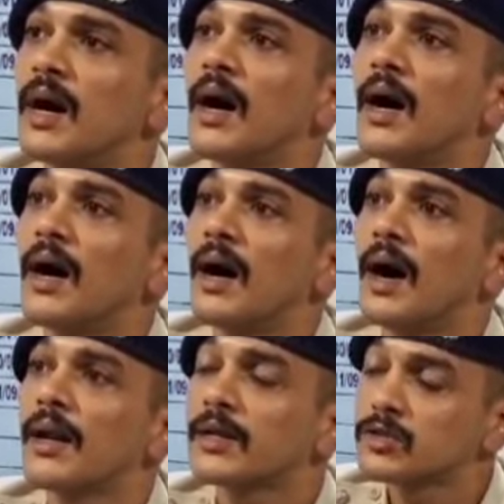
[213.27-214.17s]
পুলিশের
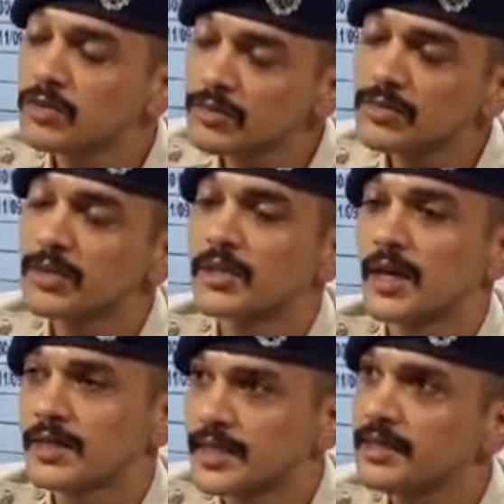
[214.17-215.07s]
আরেকজন
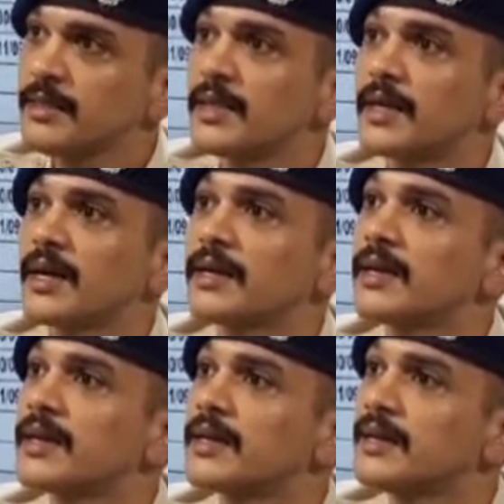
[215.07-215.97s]
আছেন
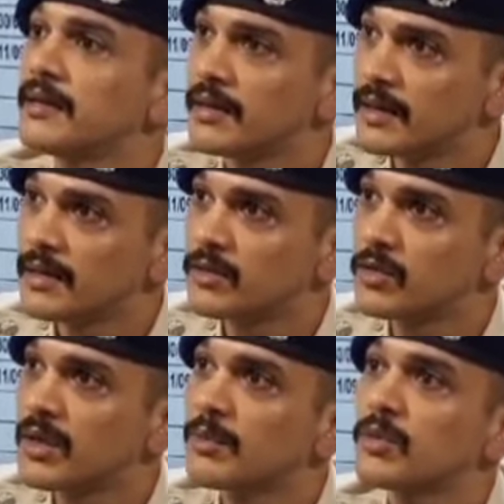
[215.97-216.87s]
এখানে
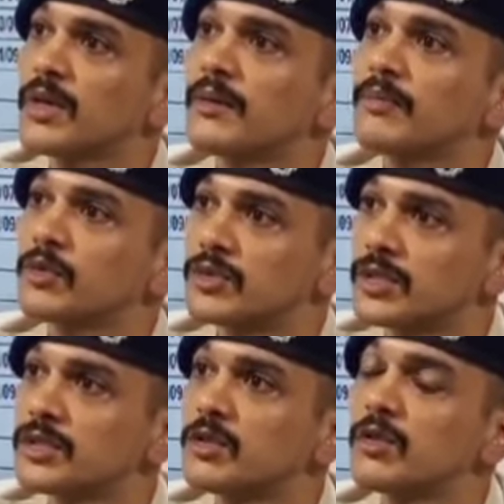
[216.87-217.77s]
দুর্গাপুরে
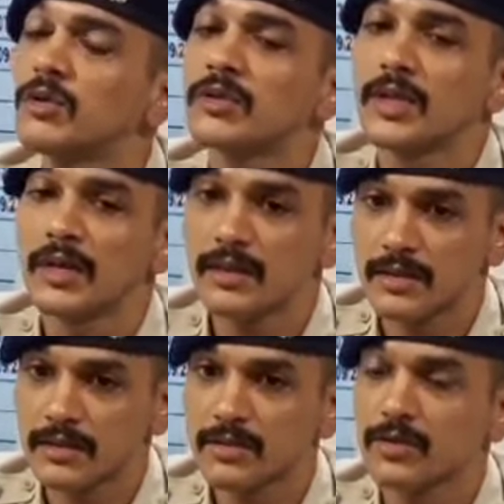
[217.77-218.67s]
পোস্টিং ছিল ওটার
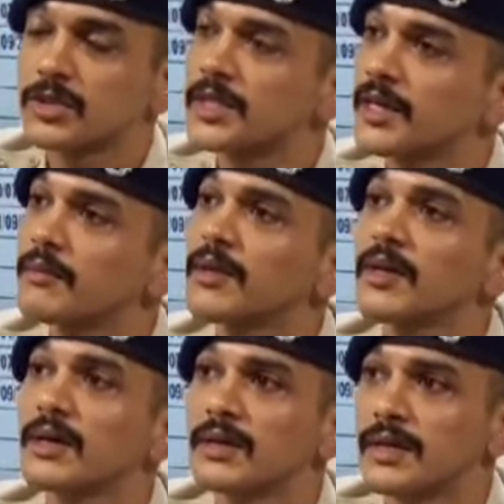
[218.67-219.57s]
তো সেটা
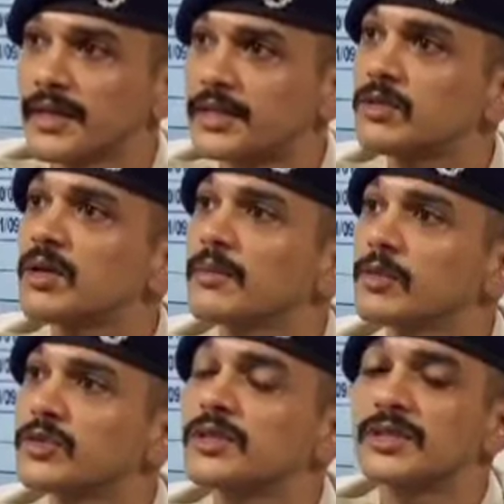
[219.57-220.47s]
আমরা দেখছি ওনার
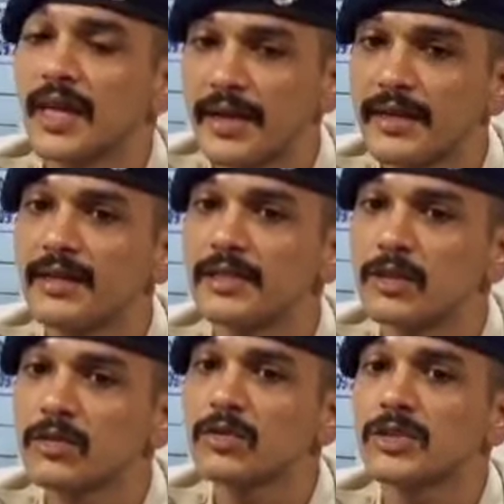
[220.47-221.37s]
পোস্টিং সিআইডিতে
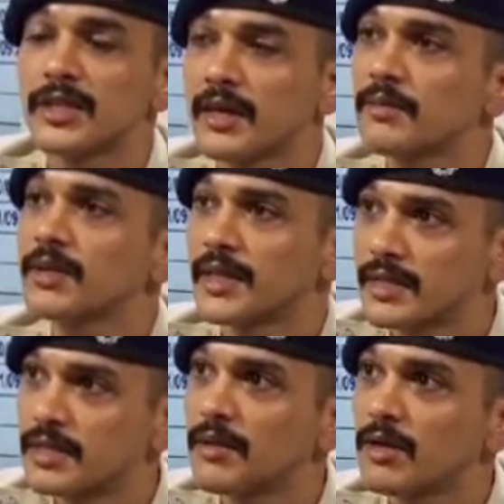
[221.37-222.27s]
ছিল তো সেটা আমরা
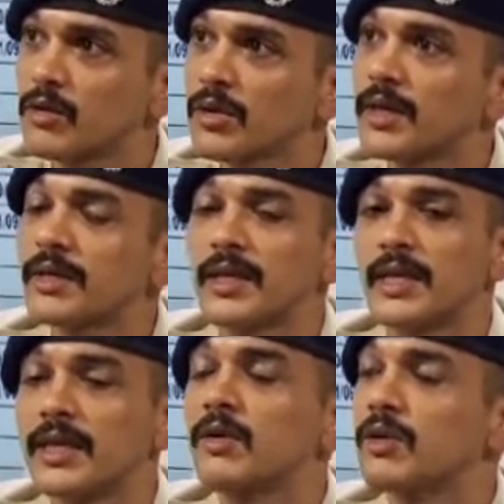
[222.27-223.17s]
দেখছি ভালো করে কি
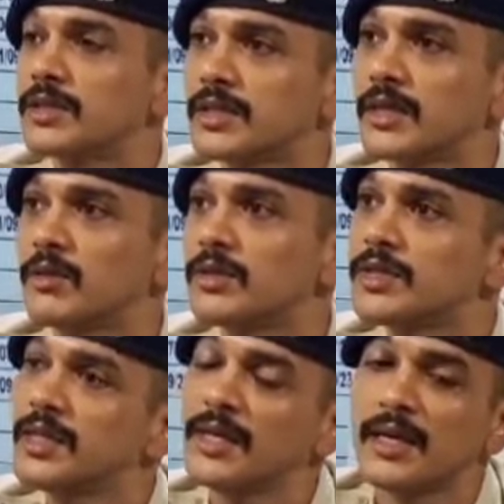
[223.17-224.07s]
কি হয়েছে নেই
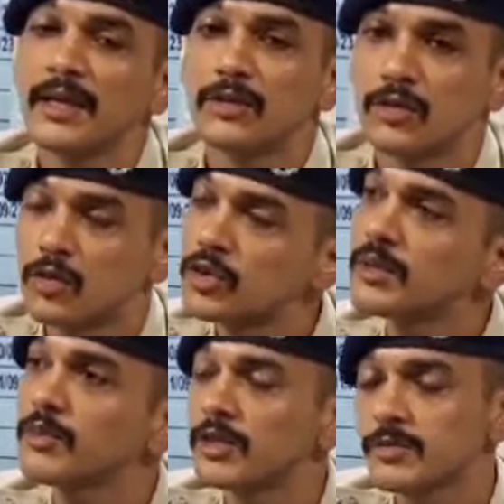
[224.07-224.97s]
হয়েছে তো
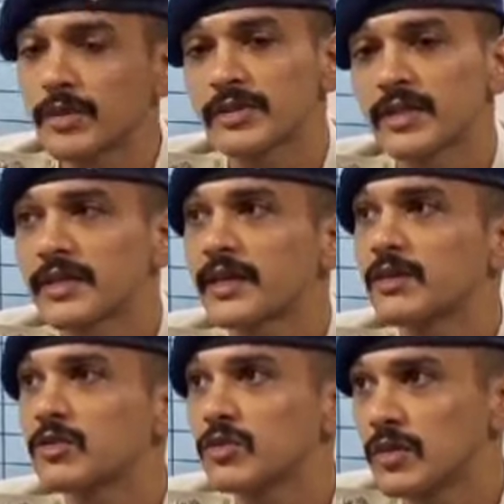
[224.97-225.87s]
দুজন পুলিশ পার্সোনালকে
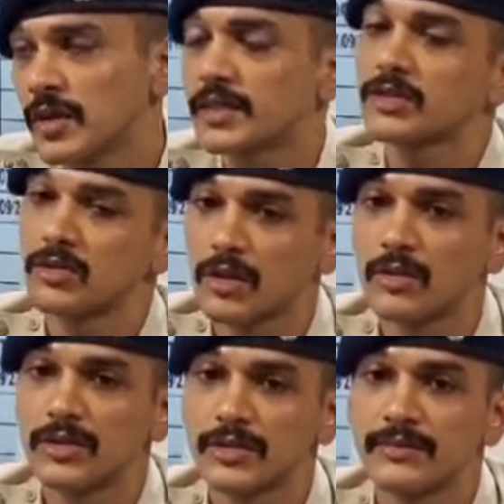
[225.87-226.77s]
কিন্তু অ্যারেস্ট করা
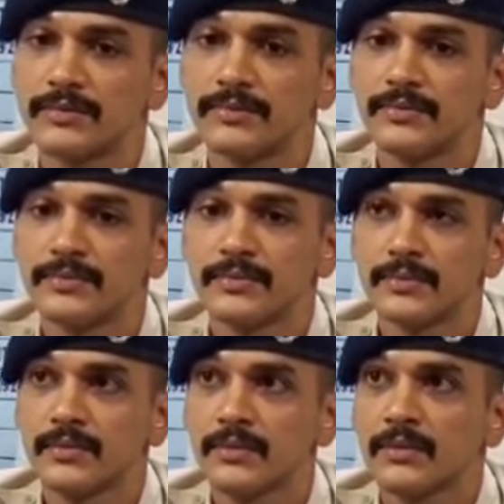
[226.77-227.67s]
হয়েছে নামগুলো
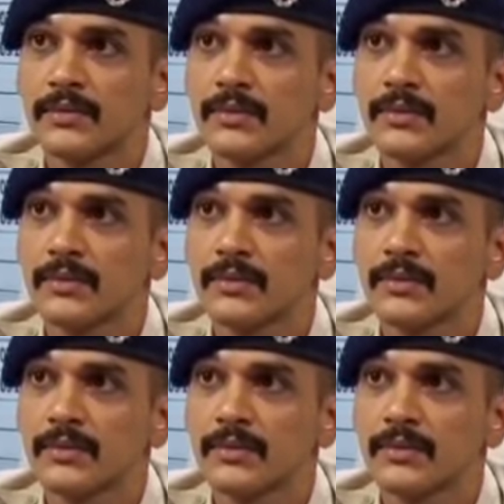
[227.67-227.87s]
কি